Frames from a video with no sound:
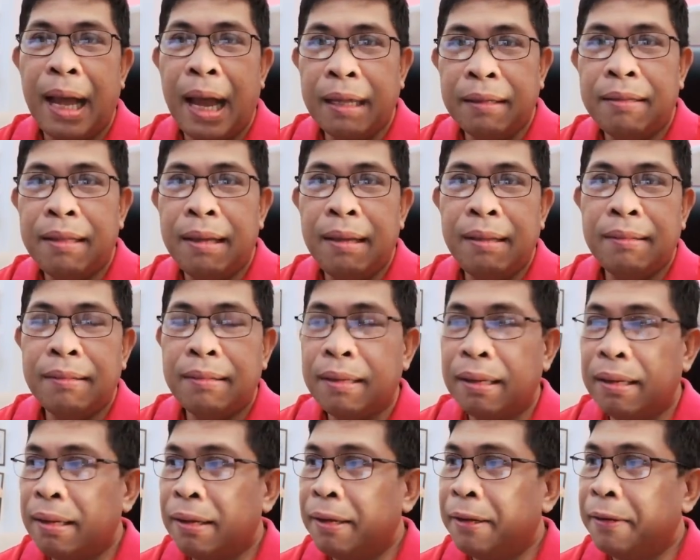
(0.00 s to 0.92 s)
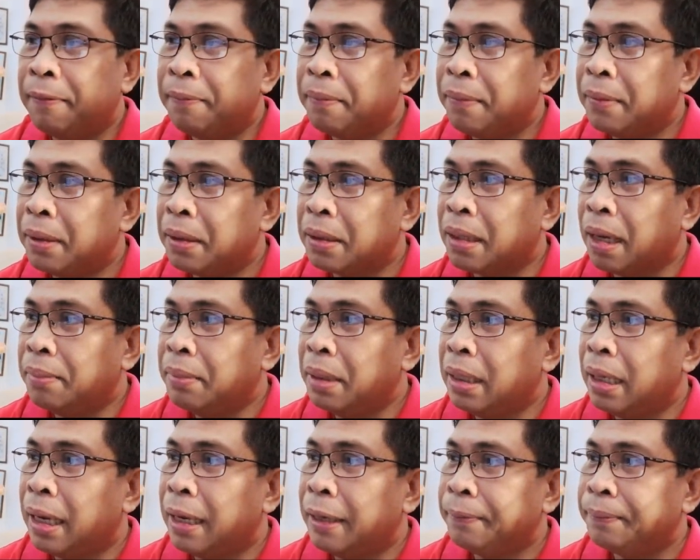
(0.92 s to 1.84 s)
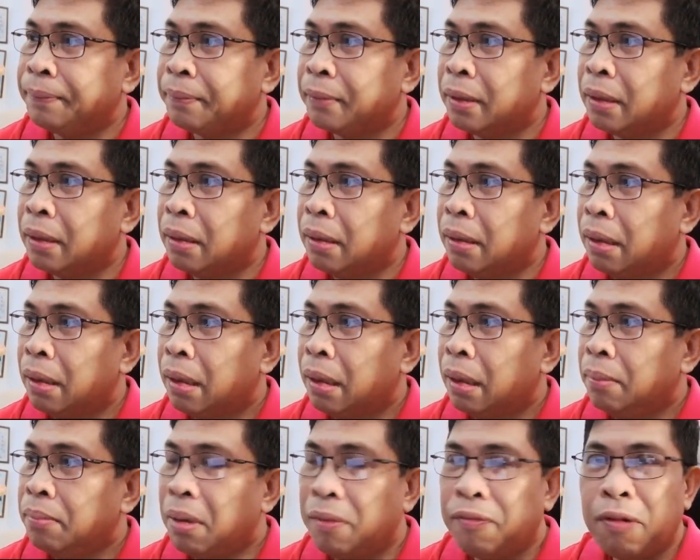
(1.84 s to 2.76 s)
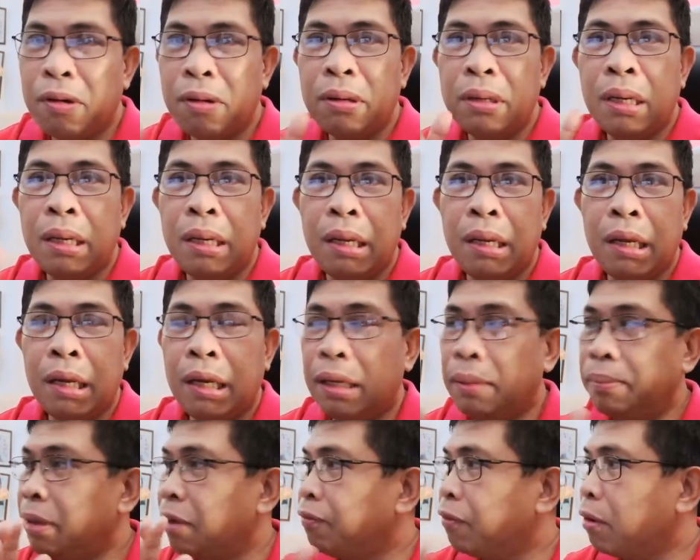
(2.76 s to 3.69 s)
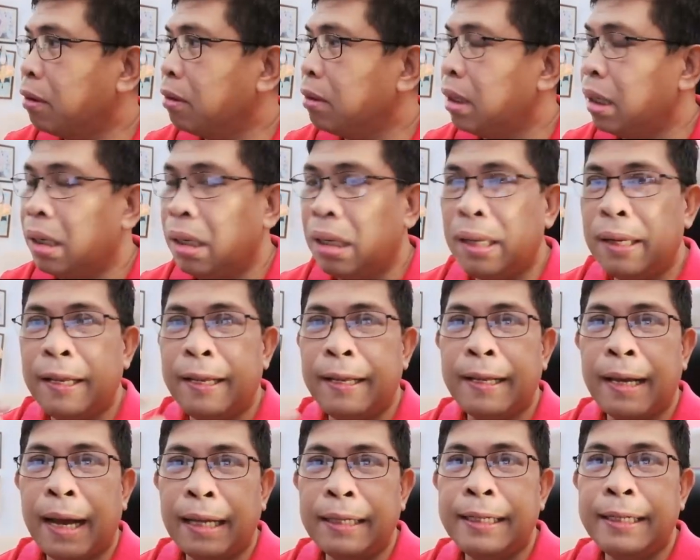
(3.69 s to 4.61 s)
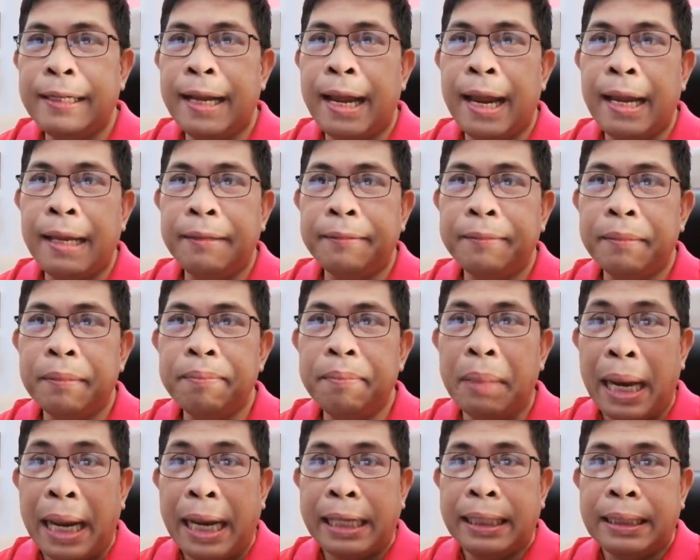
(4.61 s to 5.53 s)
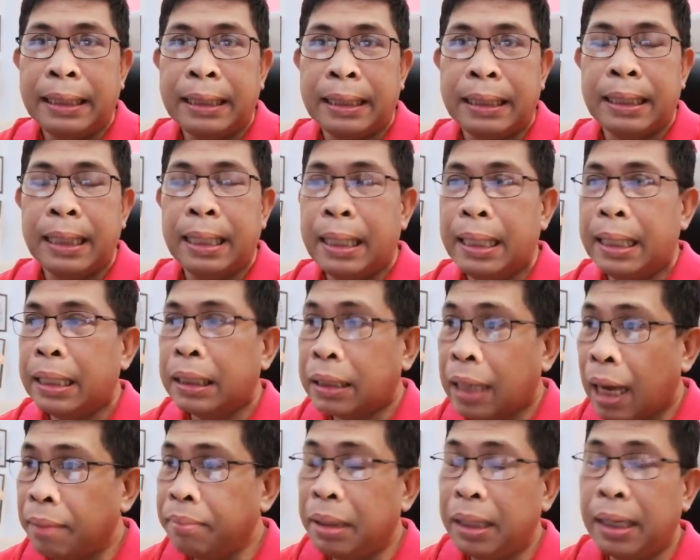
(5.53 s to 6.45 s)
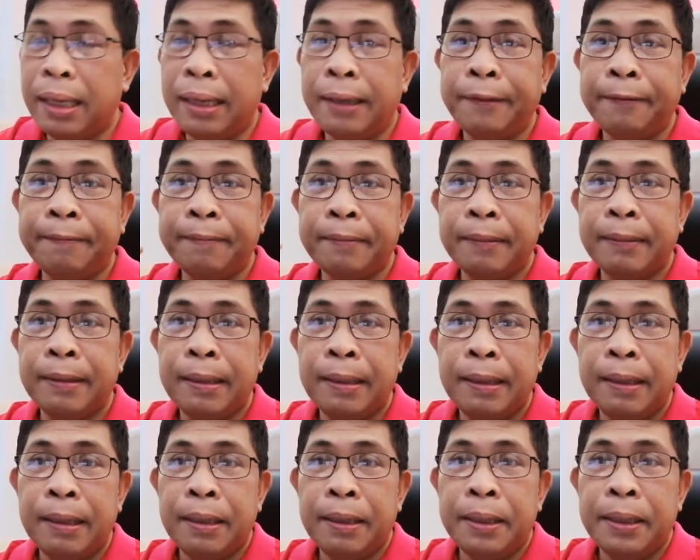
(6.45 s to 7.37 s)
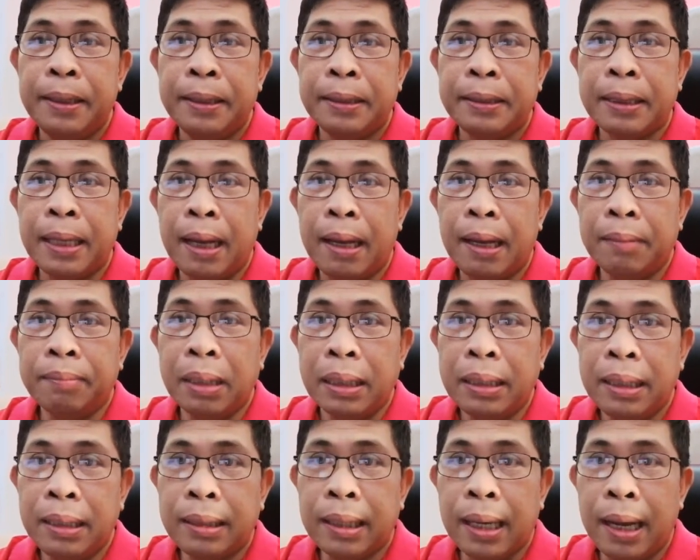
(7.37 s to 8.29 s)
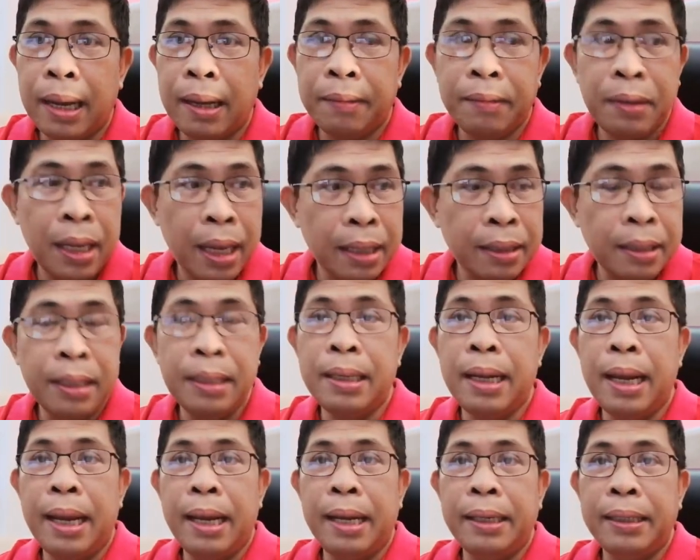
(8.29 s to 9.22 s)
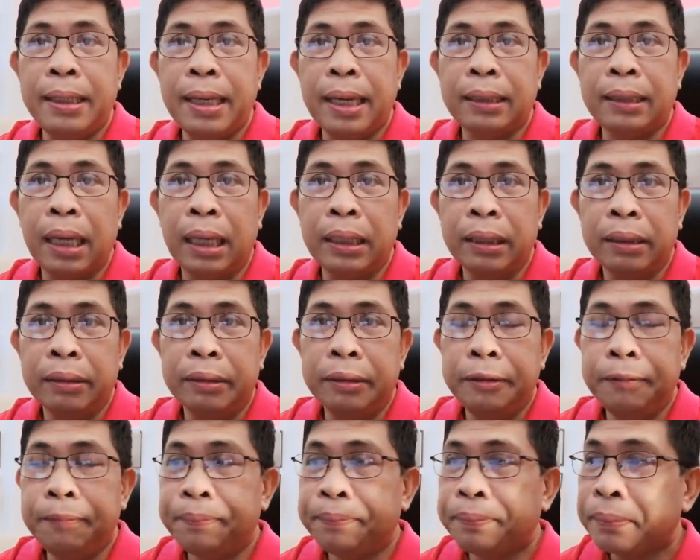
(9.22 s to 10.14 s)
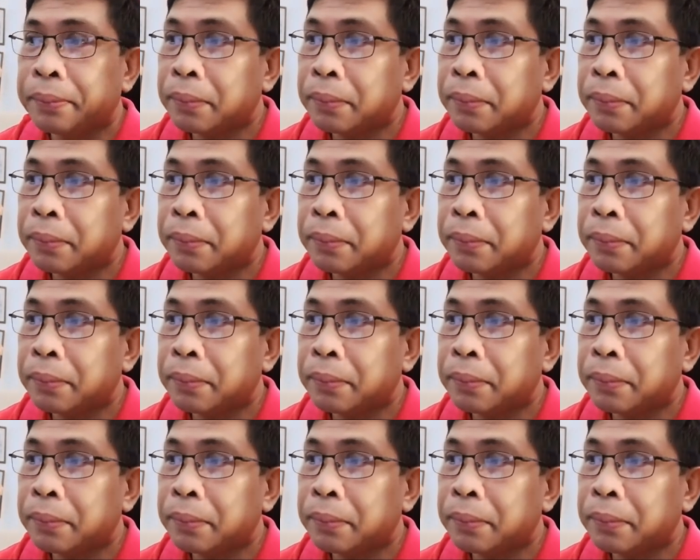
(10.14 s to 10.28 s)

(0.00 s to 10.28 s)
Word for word: I think, uh, sabi nga, before the, before the holiday breaks, sabi, sa balita the other day, yata yon